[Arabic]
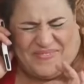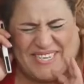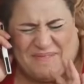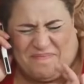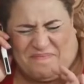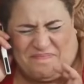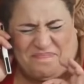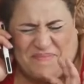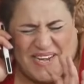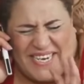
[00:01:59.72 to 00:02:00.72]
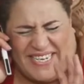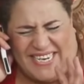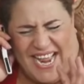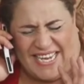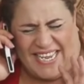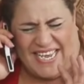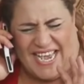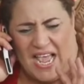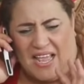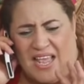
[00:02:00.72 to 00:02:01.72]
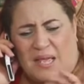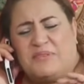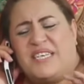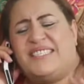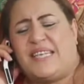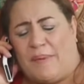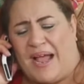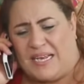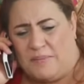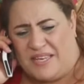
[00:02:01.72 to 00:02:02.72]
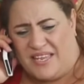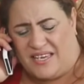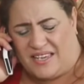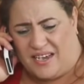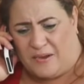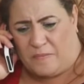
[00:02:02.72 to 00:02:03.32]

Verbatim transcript: كم برت لي الحكايه باش يهزها معاه لامريكا